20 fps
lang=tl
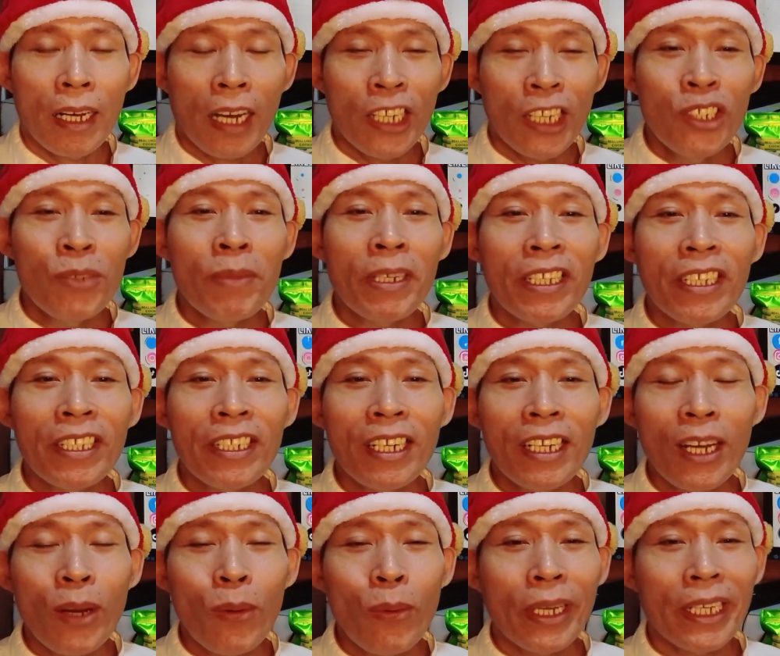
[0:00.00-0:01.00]
anumang
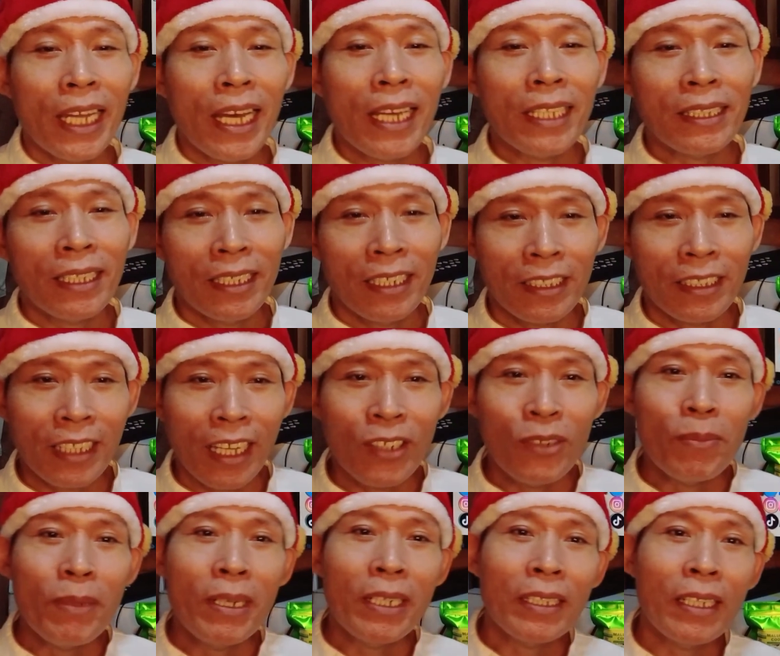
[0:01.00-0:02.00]
ginagawa natin at
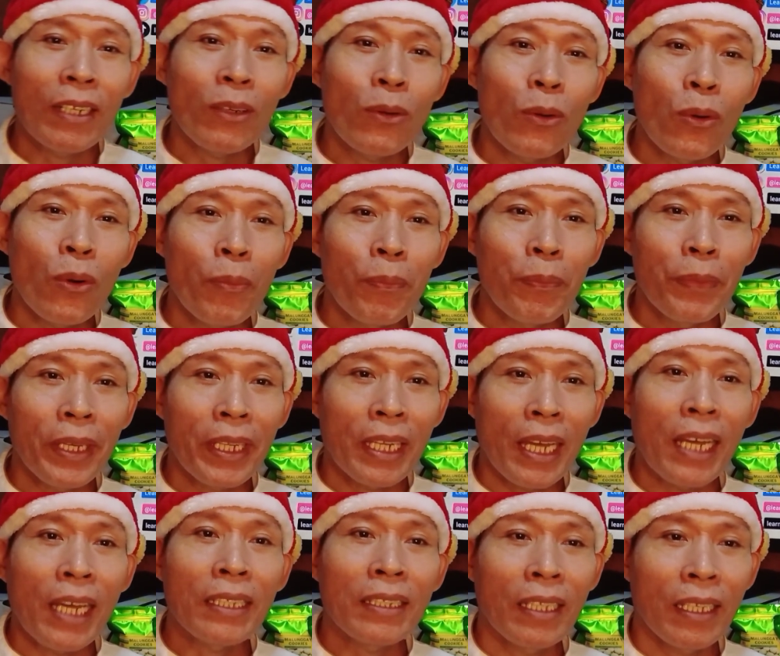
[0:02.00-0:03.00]
anumang nakokopya
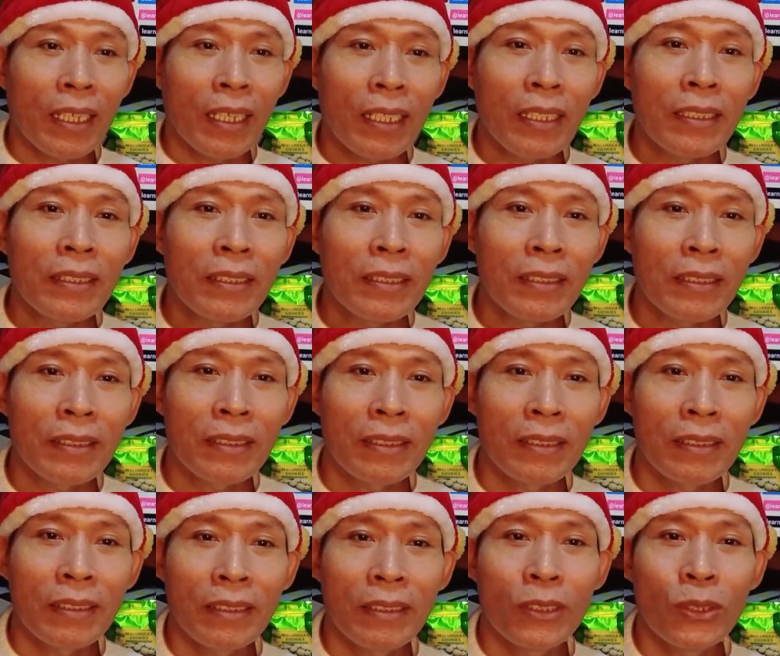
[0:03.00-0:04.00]
natin
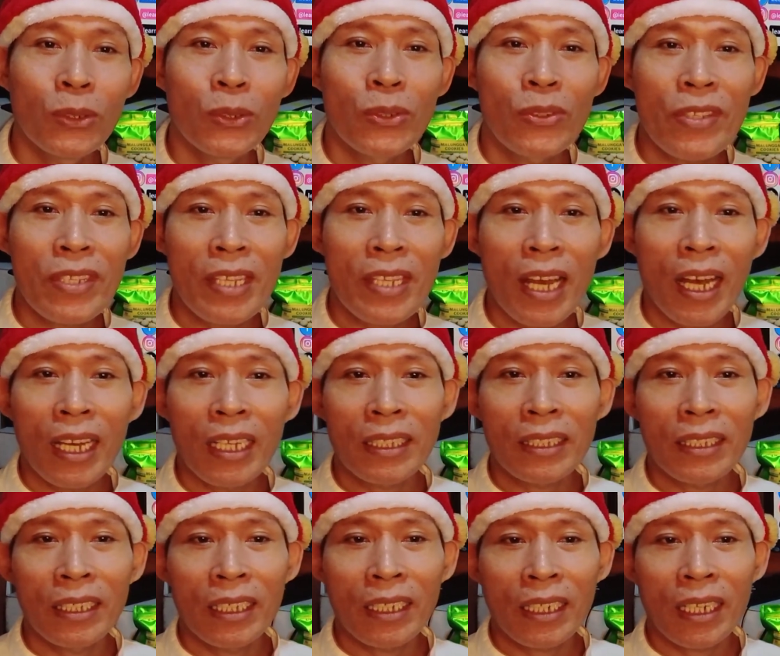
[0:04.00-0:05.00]
doon sa
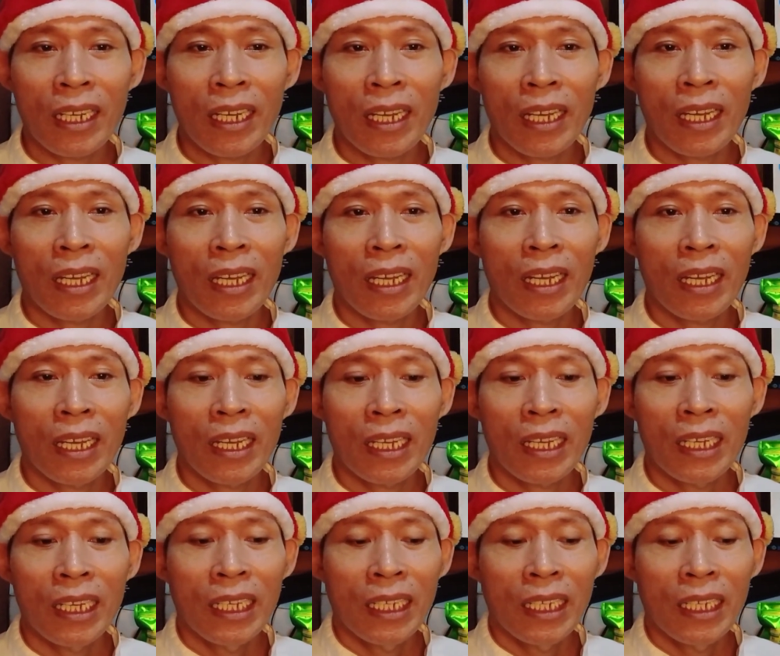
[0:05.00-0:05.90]
ating uh,